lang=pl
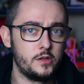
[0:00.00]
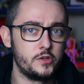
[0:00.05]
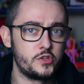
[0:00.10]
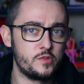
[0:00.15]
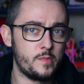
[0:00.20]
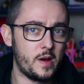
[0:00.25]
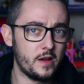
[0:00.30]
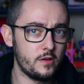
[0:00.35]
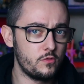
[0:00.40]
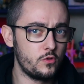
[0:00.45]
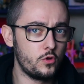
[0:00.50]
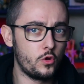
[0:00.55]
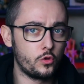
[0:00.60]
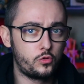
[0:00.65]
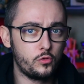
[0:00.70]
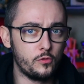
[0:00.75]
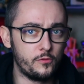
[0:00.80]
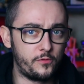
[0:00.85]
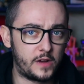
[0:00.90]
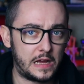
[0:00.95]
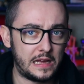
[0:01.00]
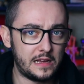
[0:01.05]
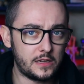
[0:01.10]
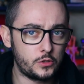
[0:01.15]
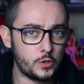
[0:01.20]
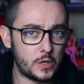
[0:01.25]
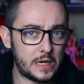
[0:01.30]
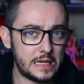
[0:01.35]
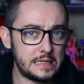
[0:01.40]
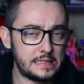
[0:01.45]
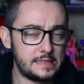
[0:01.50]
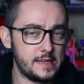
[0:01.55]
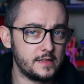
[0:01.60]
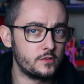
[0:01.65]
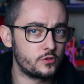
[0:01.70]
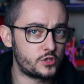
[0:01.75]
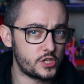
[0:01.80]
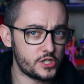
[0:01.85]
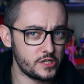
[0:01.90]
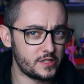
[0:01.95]
że mają lodówkę, która jest
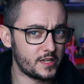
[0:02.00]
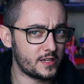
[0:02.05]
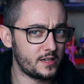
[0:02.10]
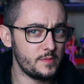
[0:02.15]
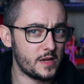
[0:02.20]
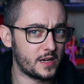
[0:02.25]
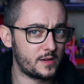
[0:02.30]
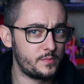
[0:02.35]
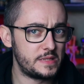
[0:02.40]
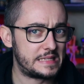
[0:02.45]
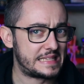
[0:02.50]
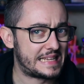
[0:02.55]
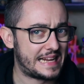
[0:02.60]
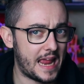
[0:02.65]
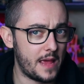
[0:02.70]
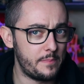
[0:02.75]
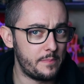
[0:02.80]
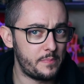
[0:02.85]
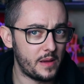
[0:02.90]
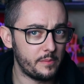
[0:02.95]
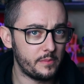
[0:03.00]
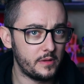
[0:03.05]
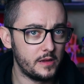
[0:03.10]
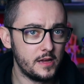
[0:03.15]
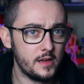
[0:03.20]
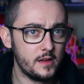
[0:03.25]
jednocześnie takim jakby sklepem,